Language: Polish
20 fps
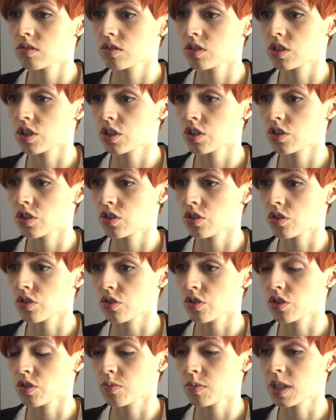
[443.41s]

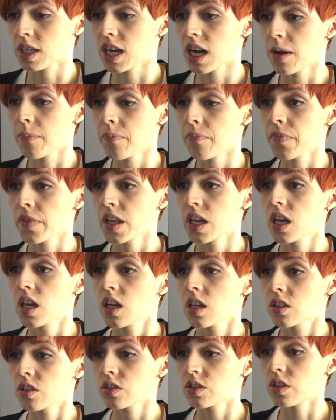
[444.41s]
68 gram,
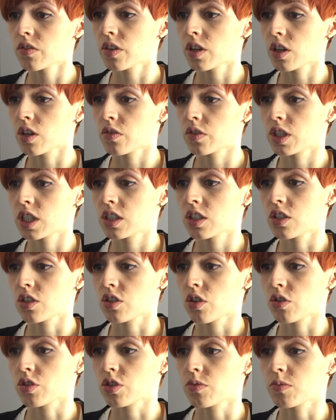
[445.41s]
no i te węglowodany
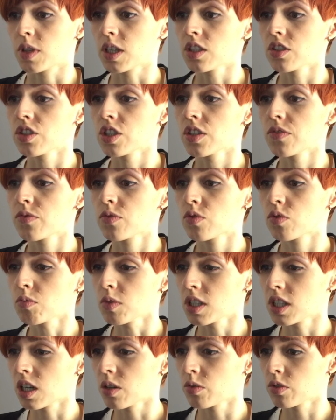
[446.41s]
118. W
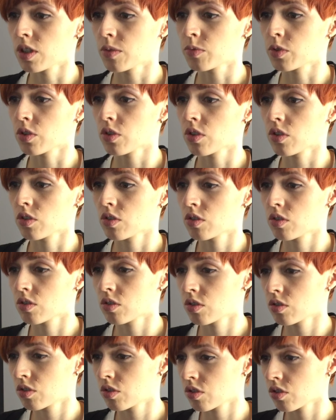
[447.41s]
sumie dało nam to
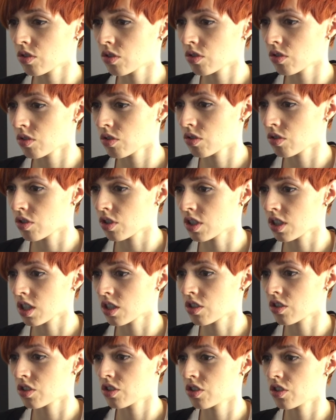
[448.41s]

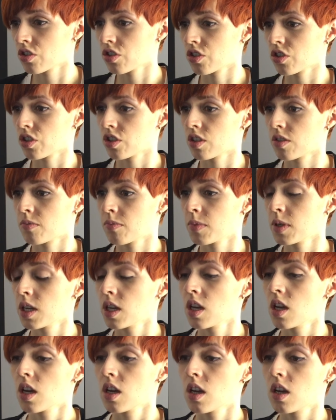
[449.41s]
1337 gram
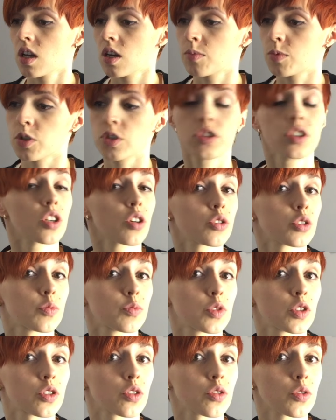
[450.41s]
przecinek
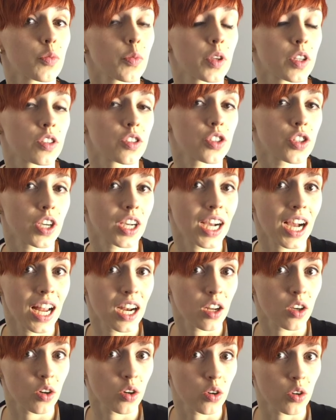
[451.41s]
85
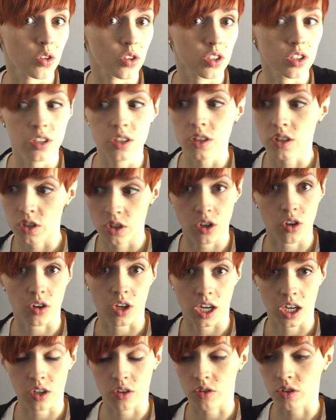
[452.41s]
kalorii,
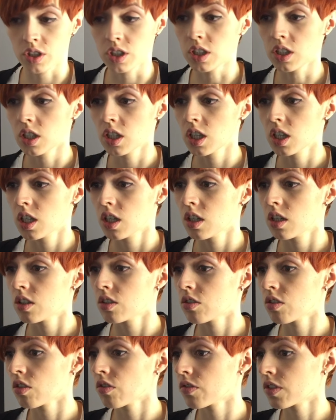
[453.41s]
kilokalorii,
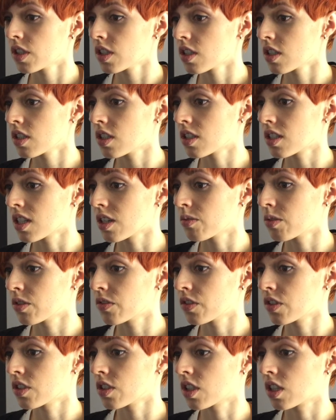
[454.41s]
no więc niecałe
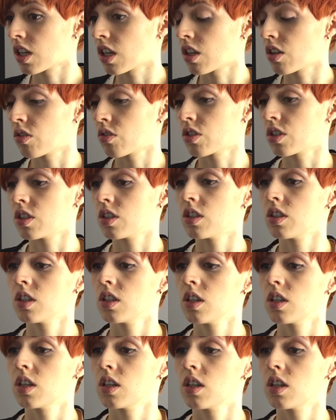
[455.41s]
200 kalorii